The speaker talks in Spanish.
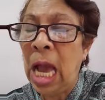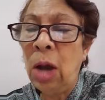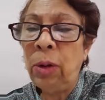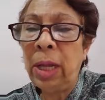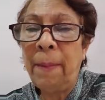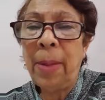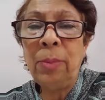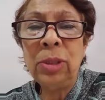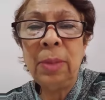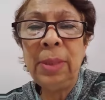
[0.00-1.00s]
Ahora
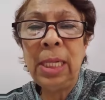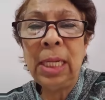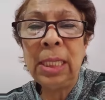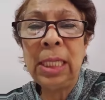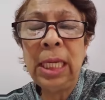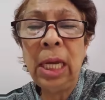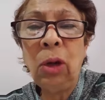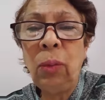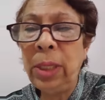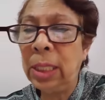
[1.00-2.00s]
vamos a mirar
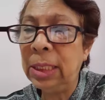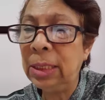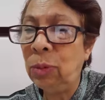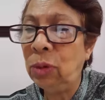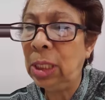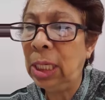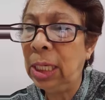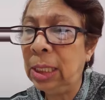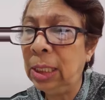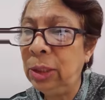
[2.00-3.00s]
quién gobierna ese monte de
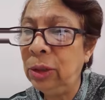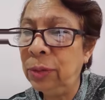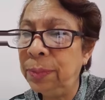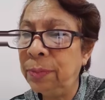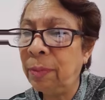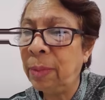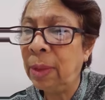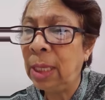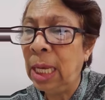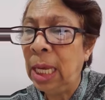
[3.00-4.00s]
la religión.
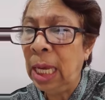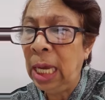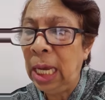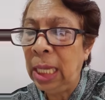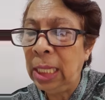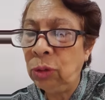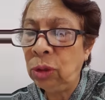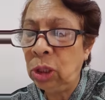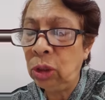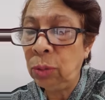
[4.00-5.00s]

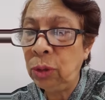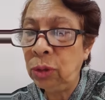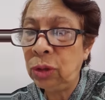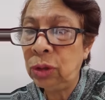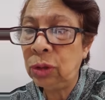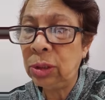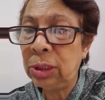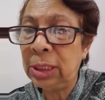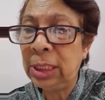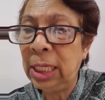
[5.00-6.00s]
Deuteronomios
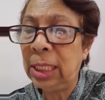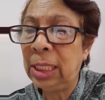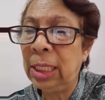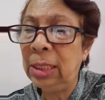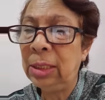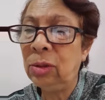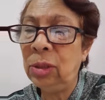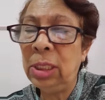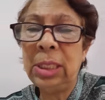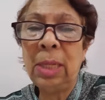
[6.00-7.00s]
7,
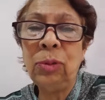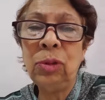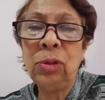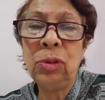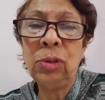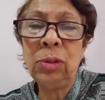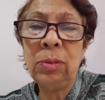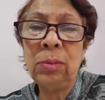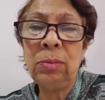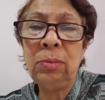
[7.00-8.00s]
donde estamos
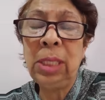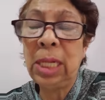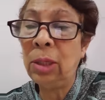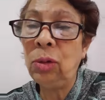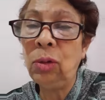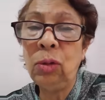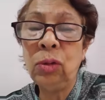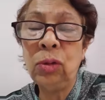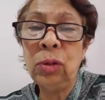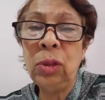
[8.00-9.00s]
mirando
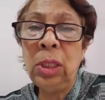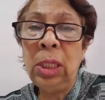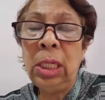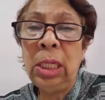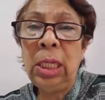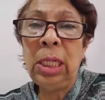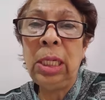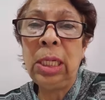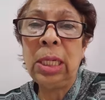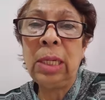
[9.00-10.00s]
los
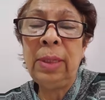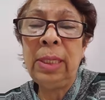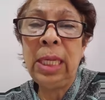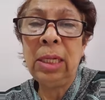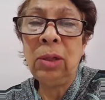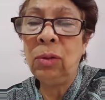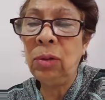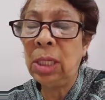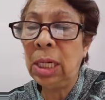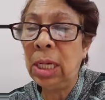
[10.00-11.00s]
eh, que venían
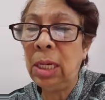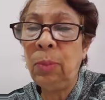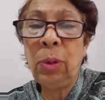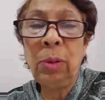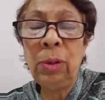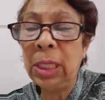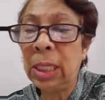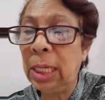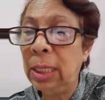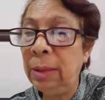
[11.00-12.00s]
contra el pueblo de
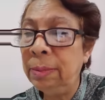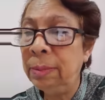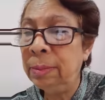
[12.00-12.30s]
Israel.